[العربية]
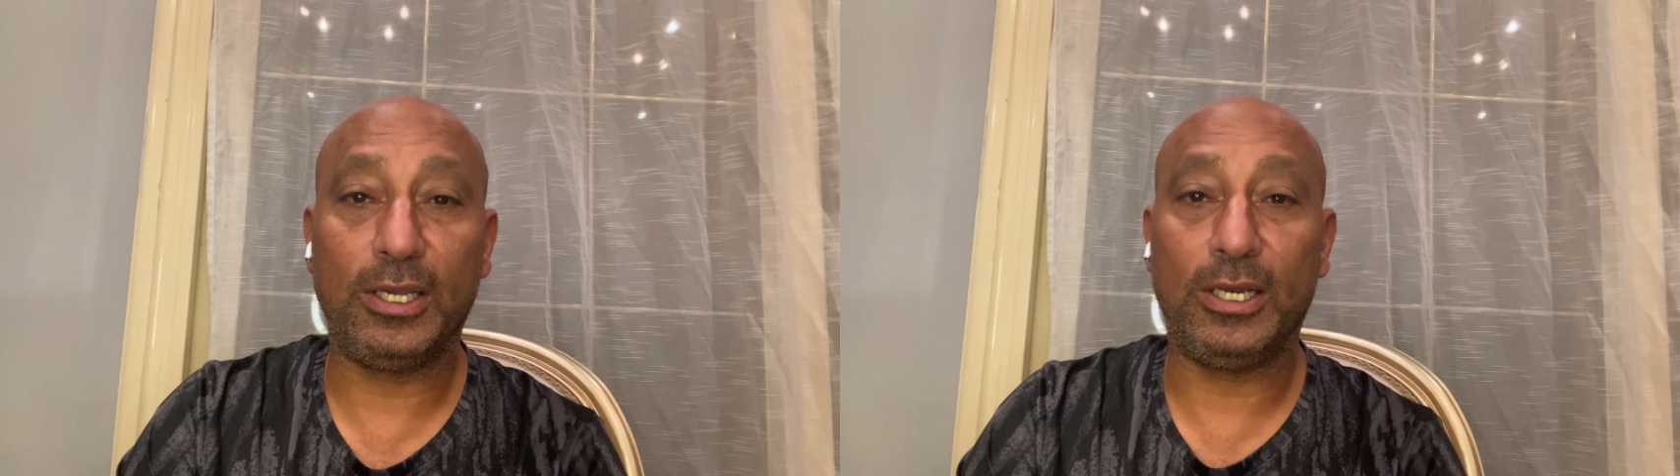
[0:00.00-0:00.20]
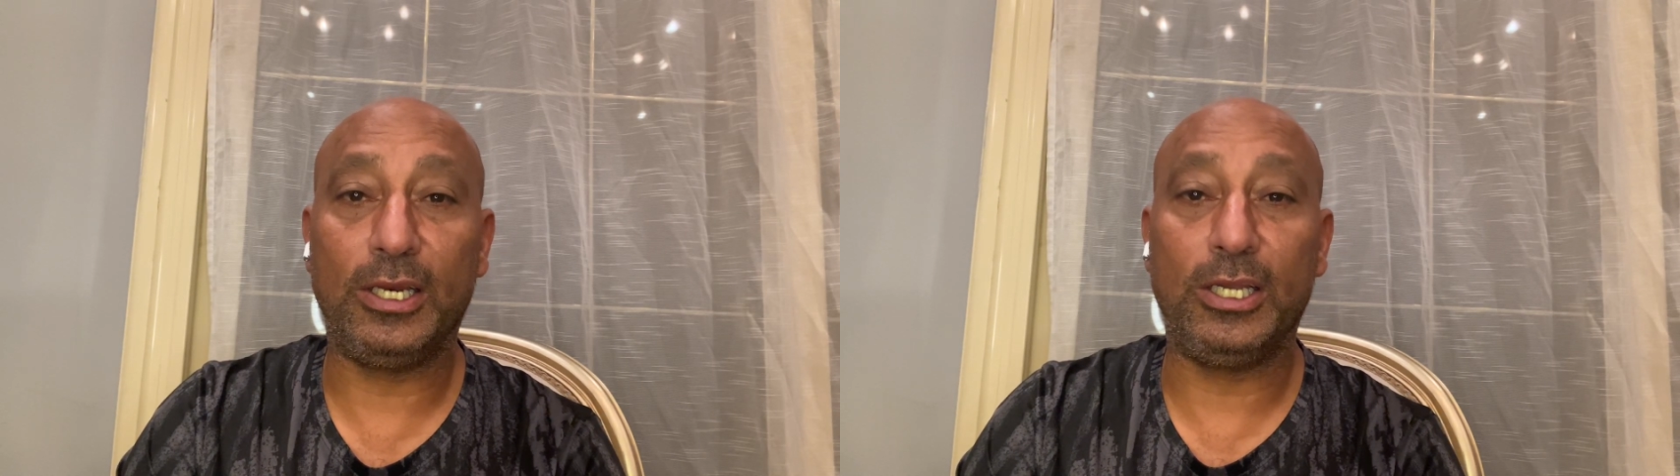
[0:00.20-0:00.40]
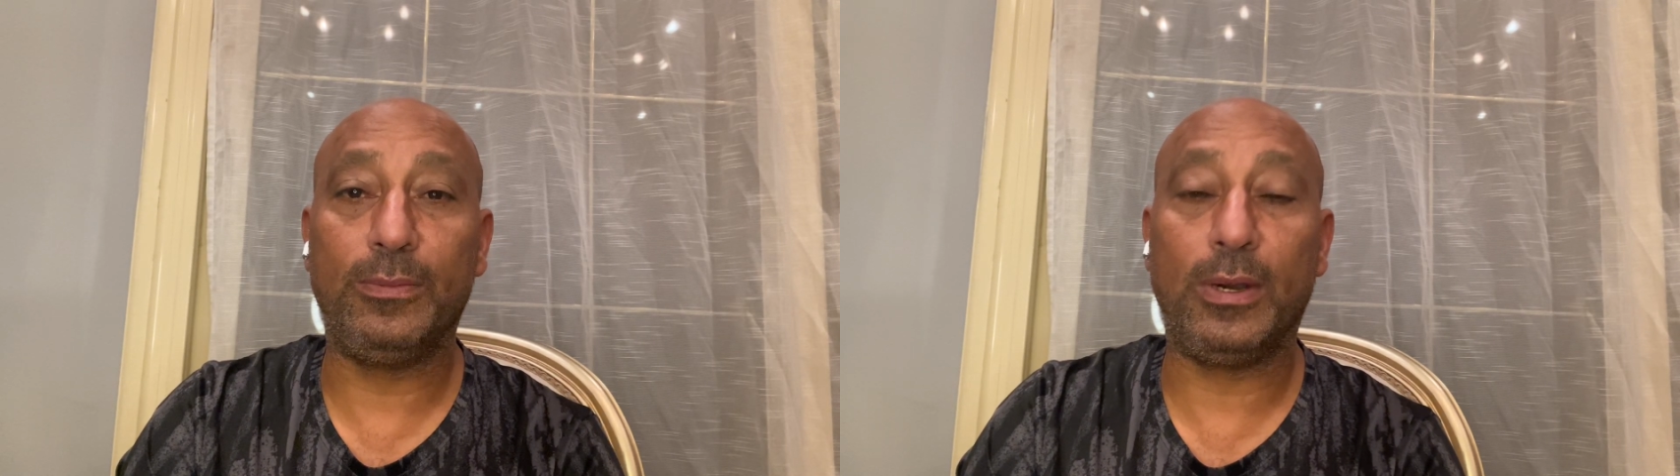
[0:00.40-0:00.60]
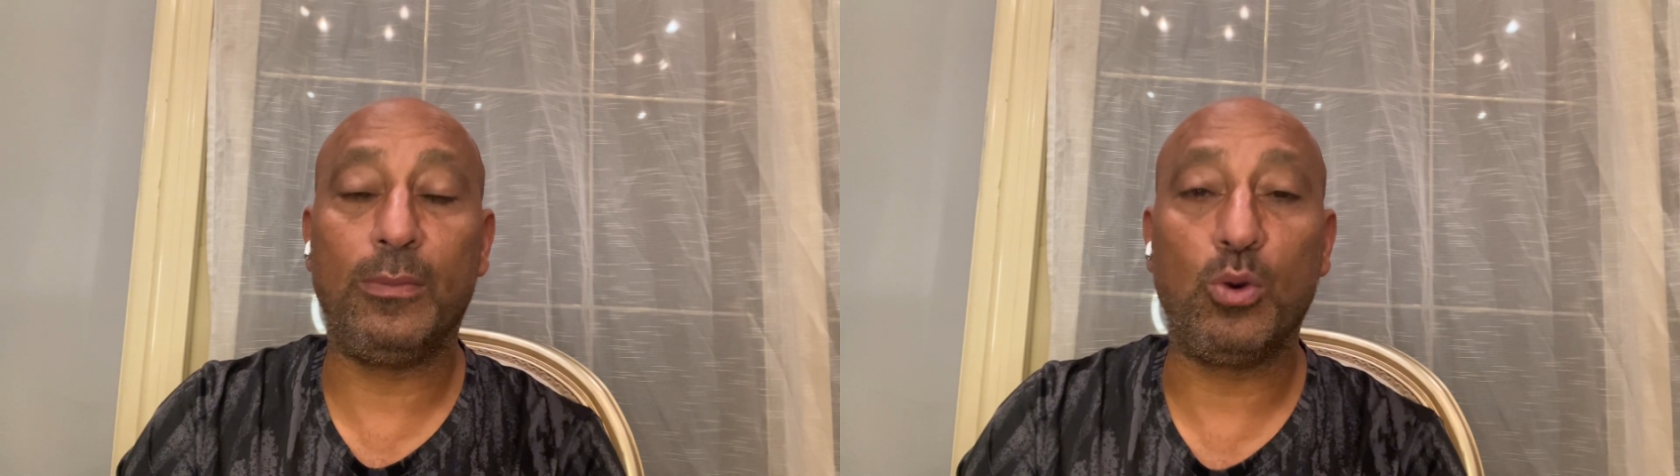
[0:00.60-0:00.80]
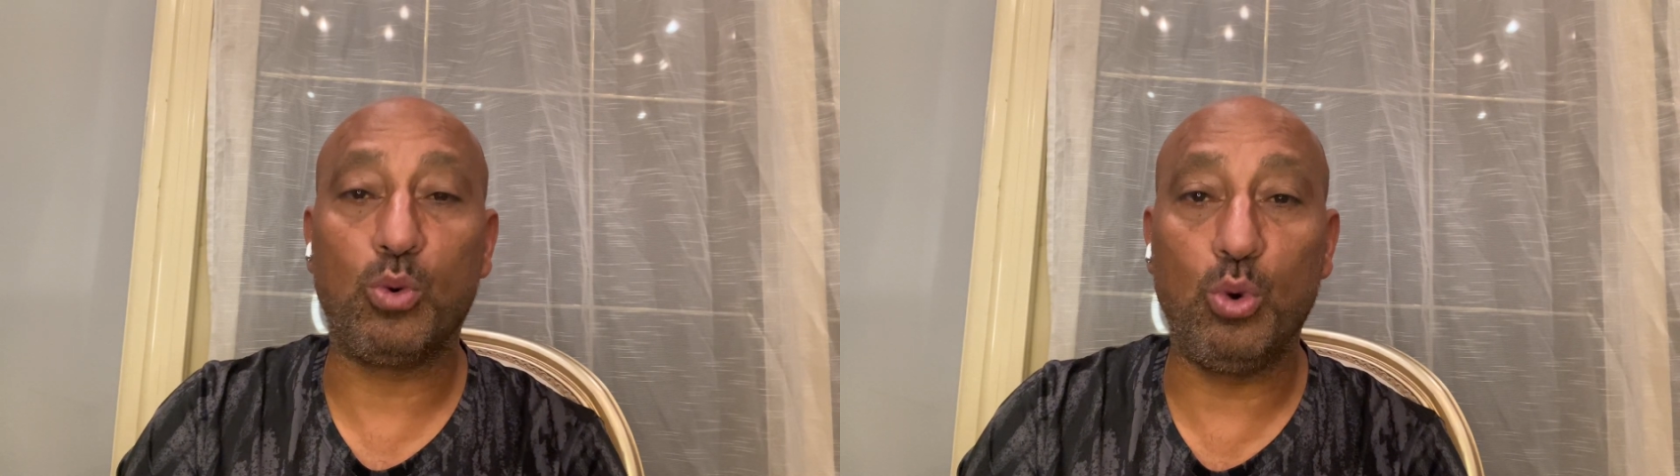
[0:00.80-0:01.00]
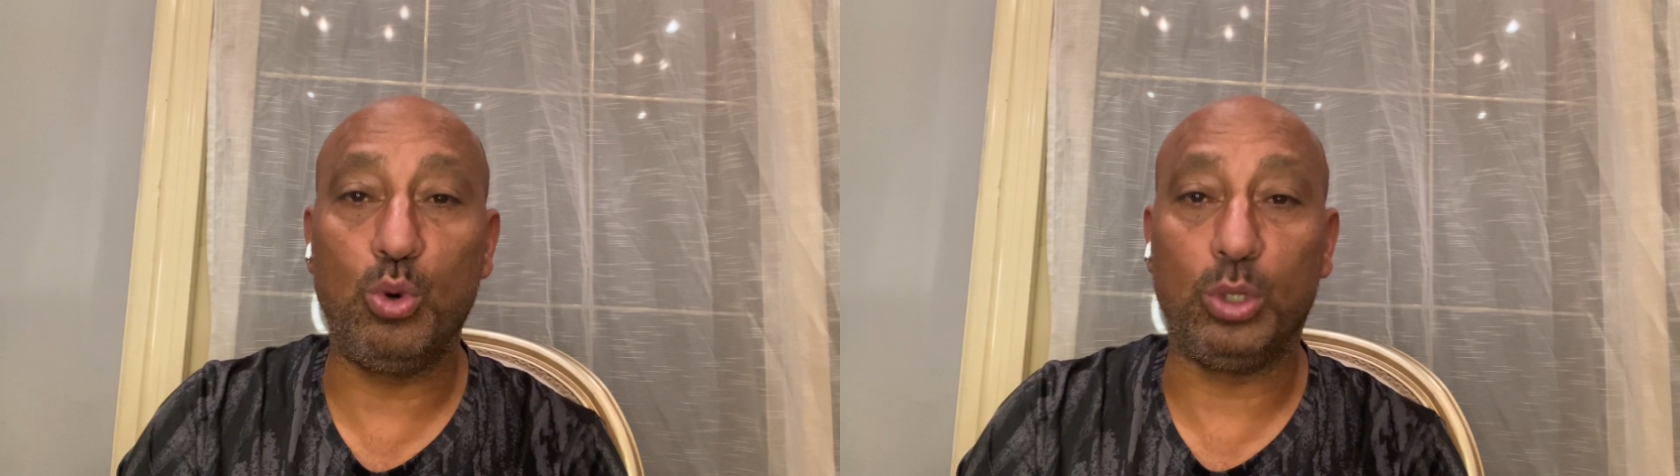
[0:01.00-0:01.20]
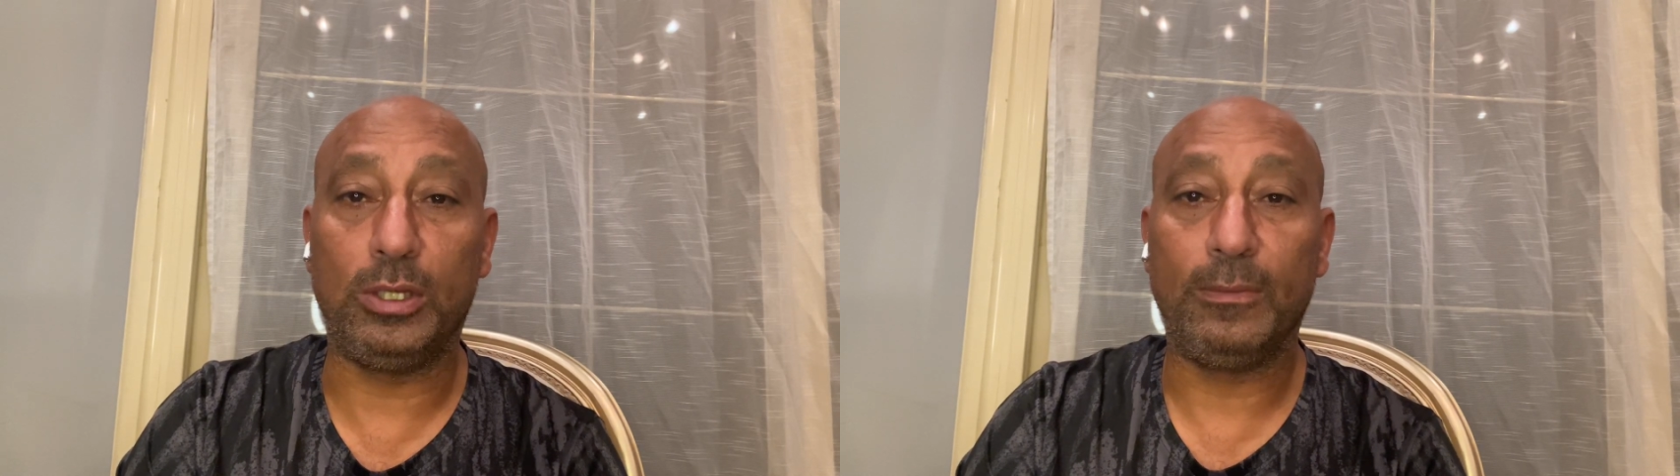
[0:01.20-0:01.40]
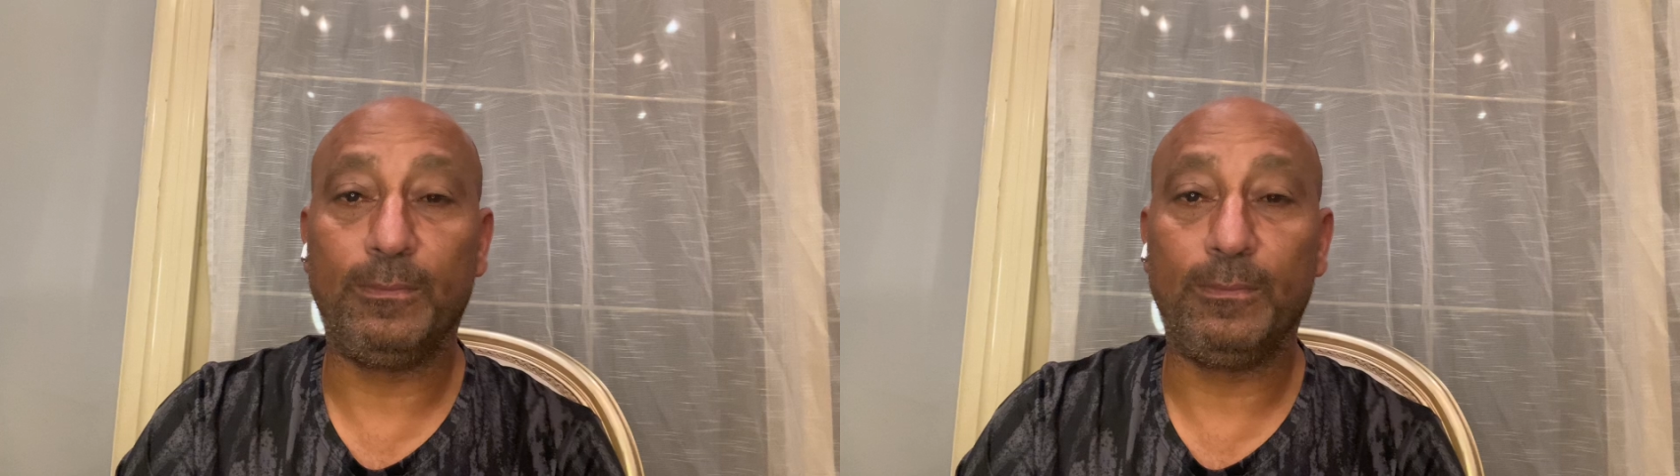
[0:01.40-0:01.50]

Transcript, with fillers: اللي يبقى موجود